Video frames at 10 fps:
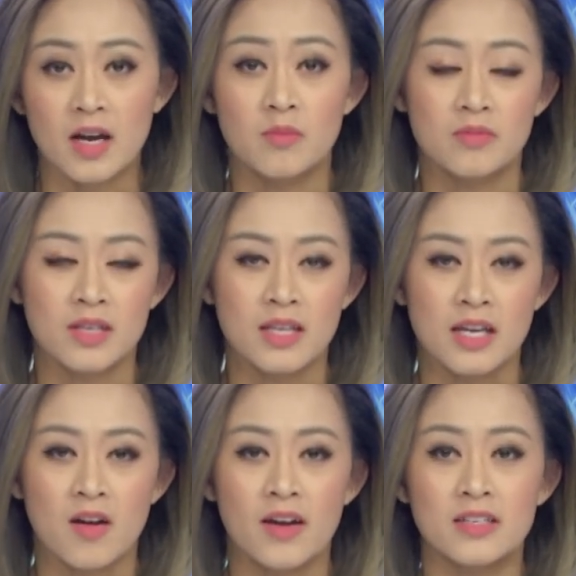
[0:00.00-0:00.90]
không có
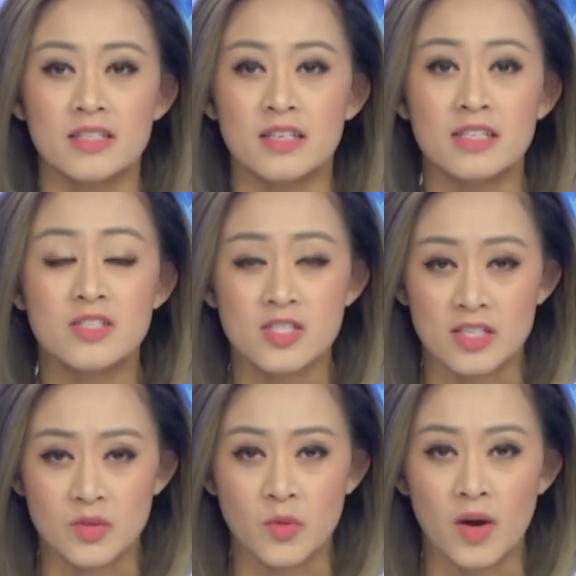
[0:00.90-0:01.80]
thể coi được những cái chương
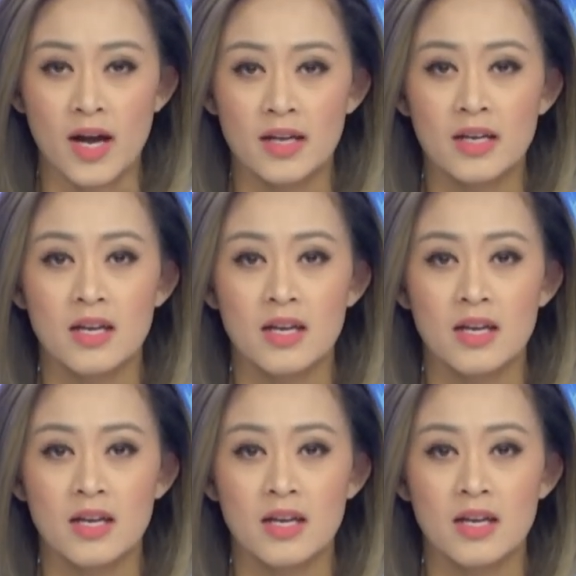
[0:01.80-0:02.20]
trình của